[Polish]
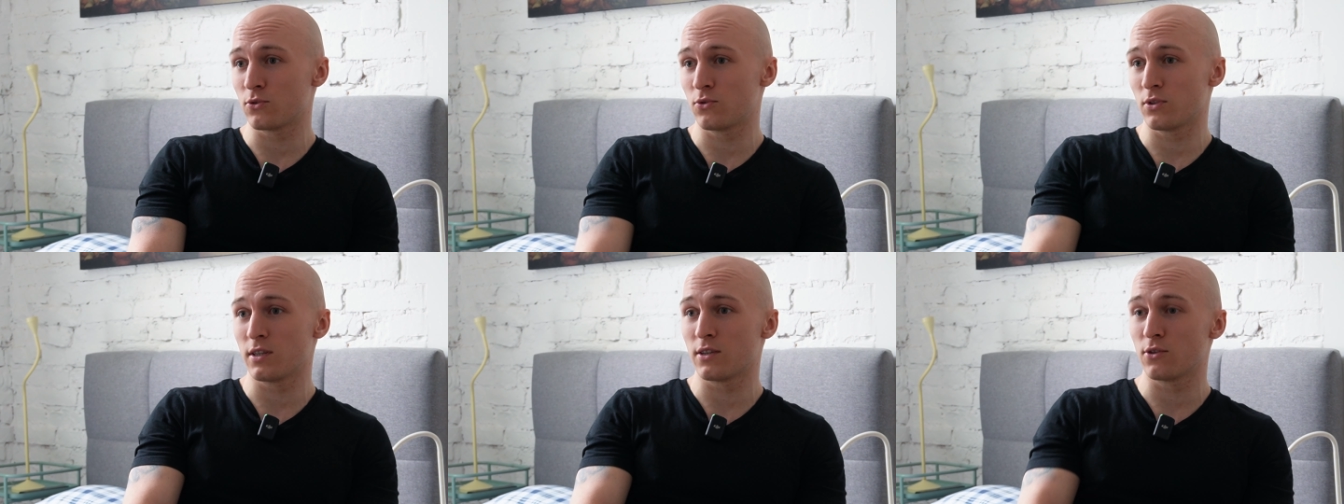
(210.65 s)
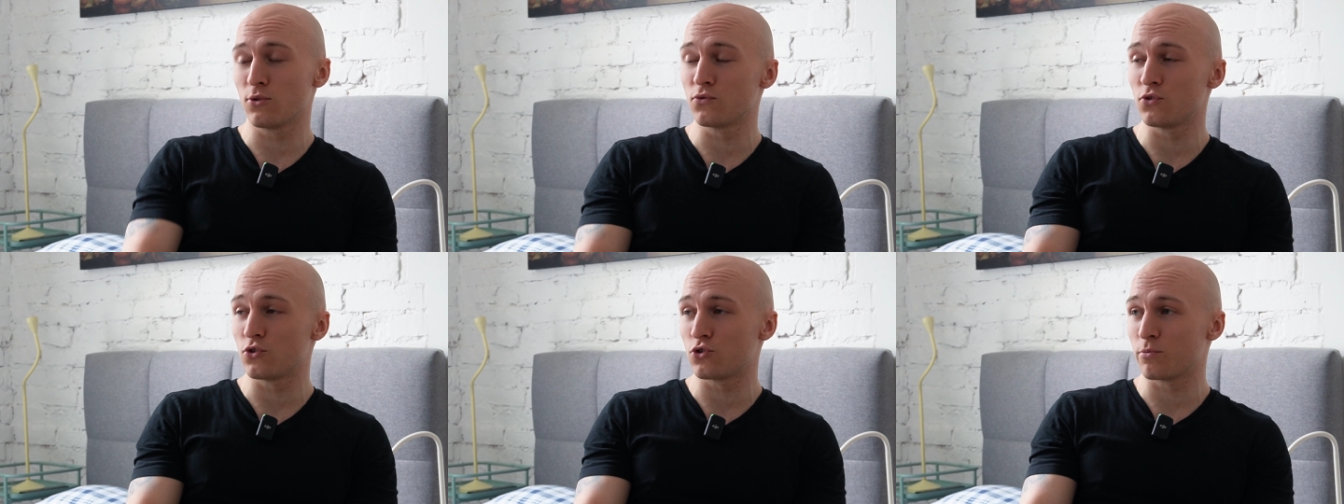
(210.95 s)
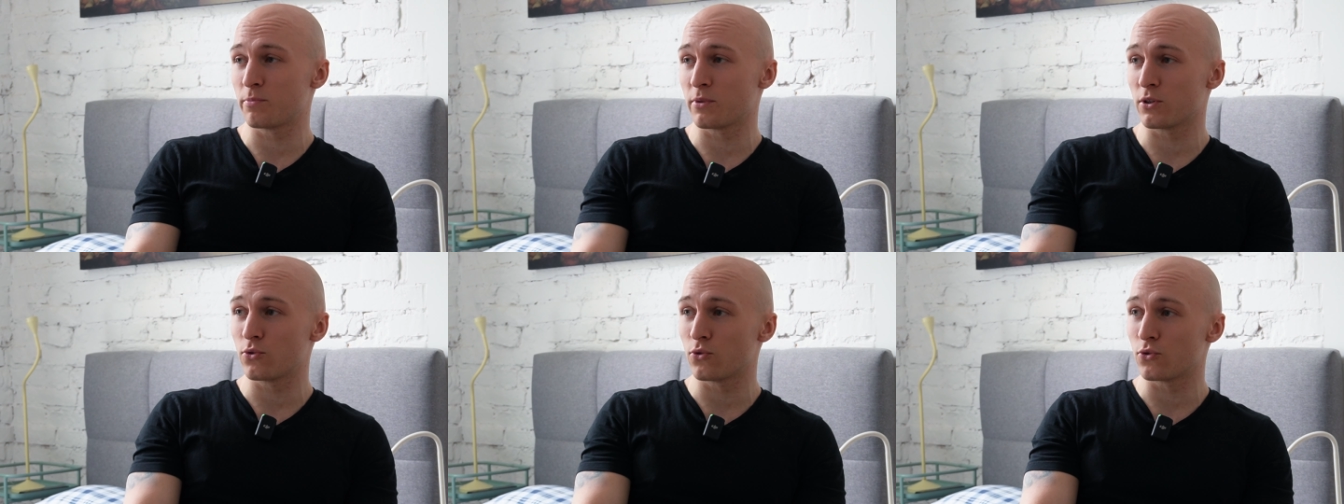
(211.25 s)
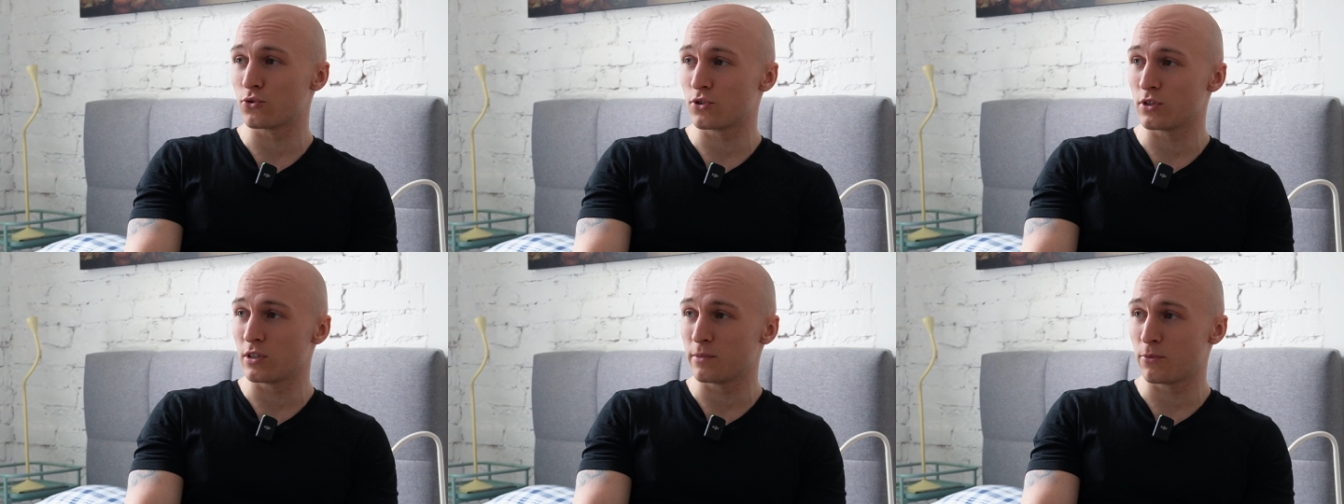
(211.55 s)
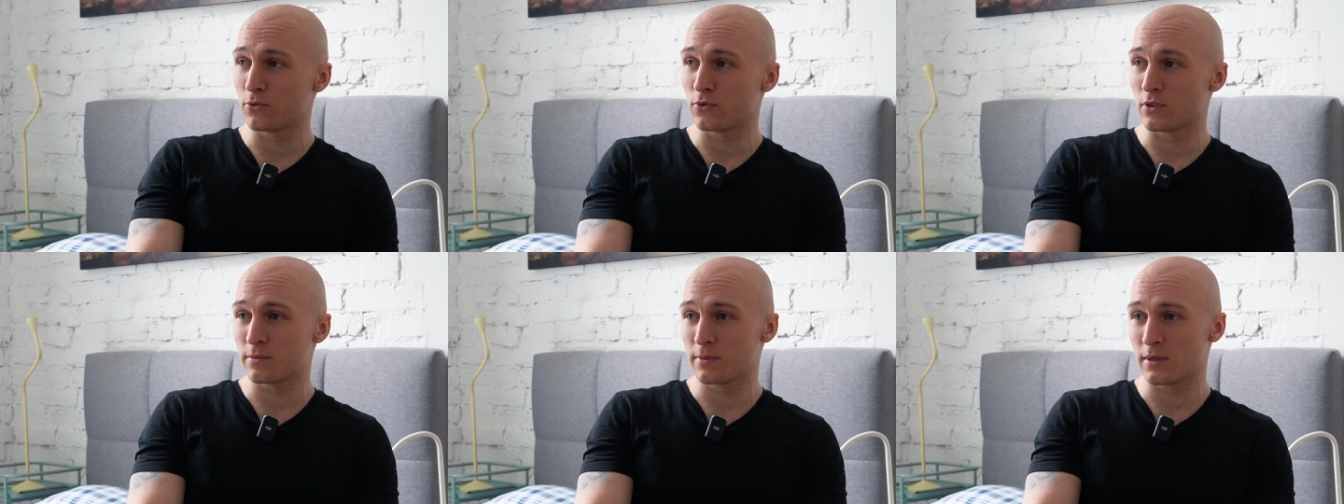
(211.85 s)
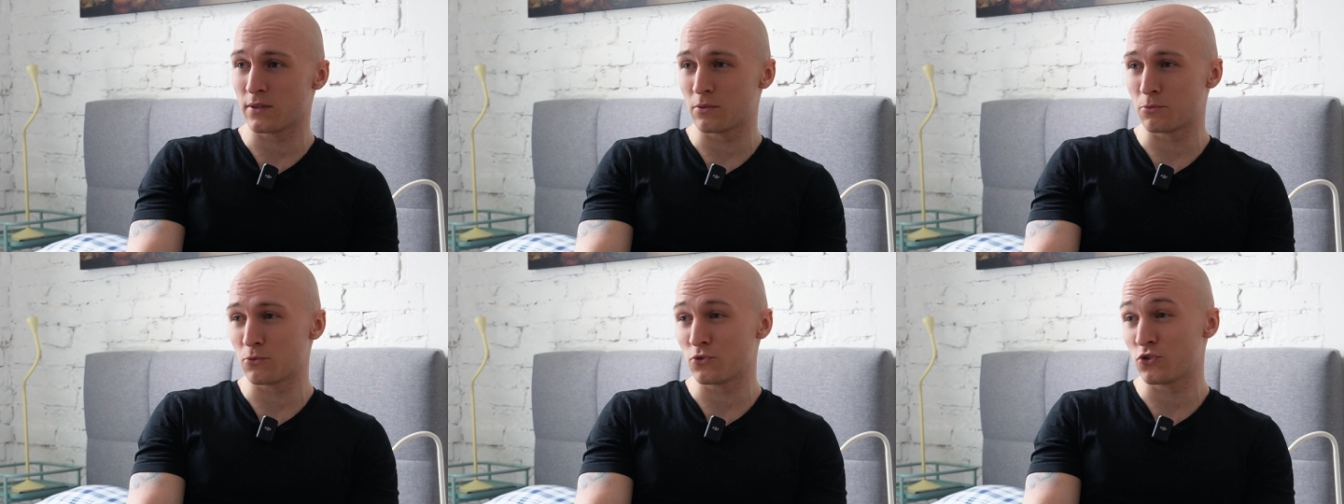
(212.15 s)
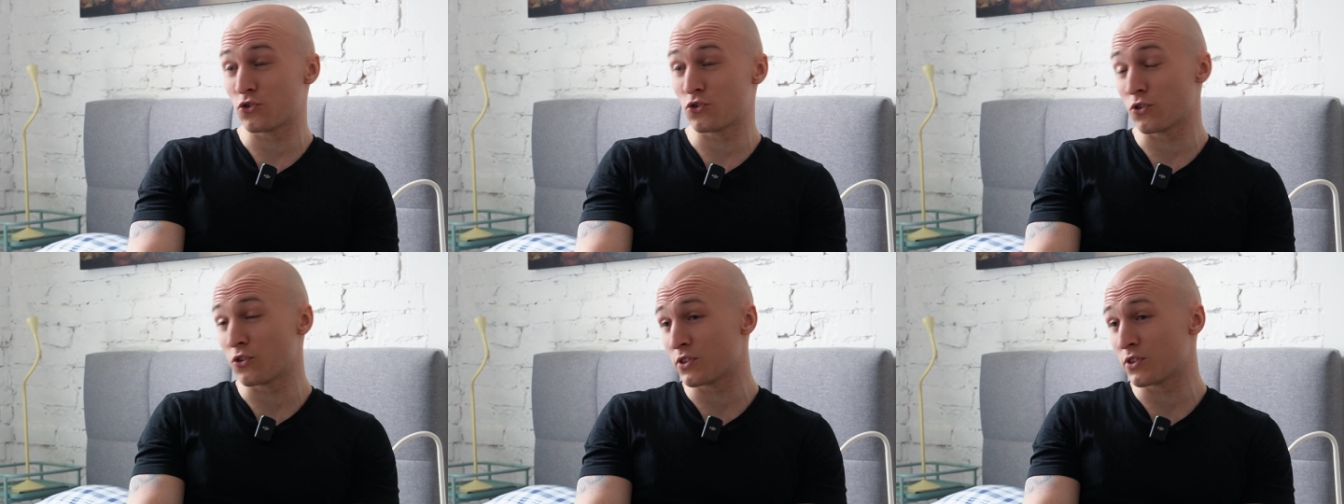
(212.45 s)
które również opiekują się niepełnosprawnym
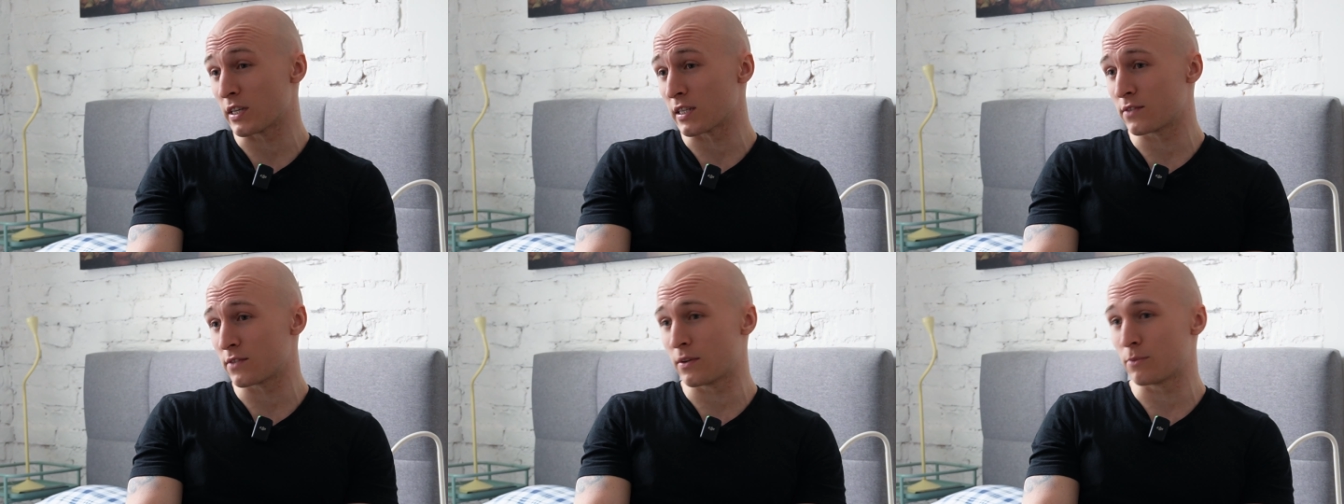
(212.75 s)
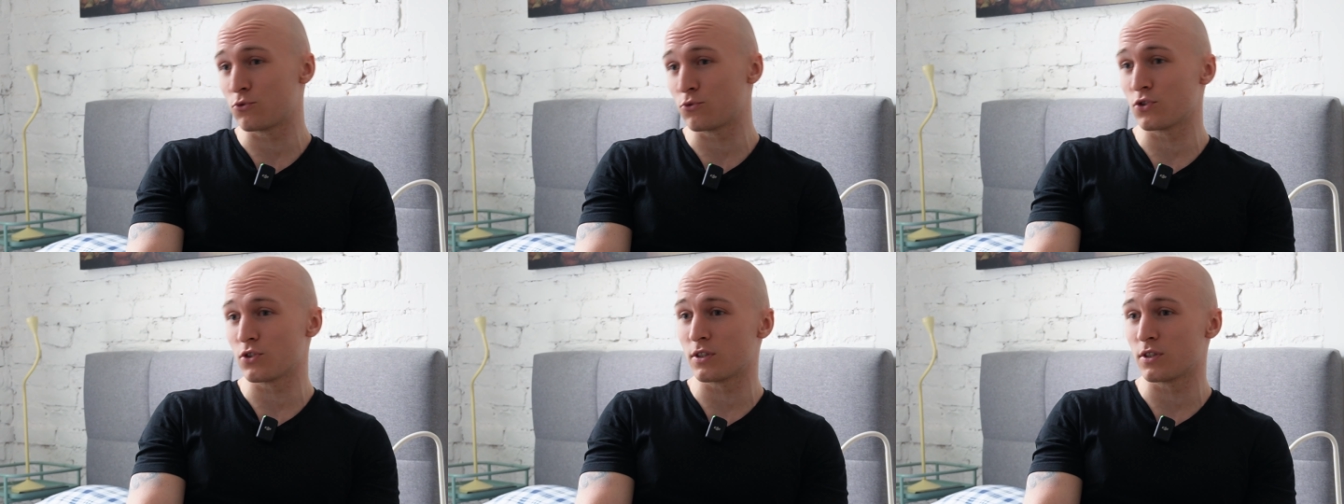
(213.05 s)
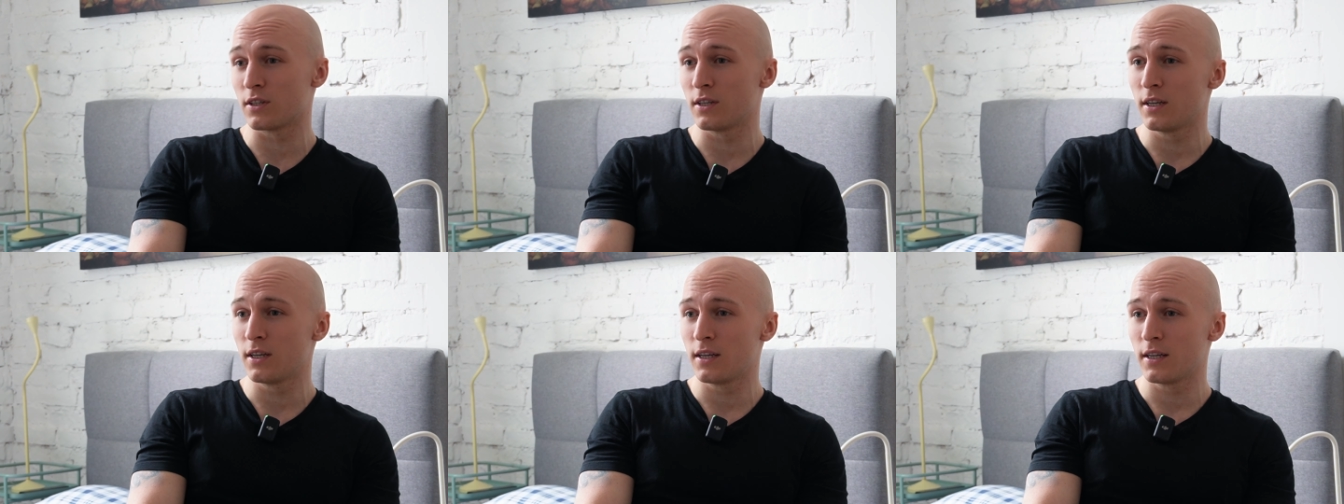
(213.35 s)
czy rodzeństwem, czy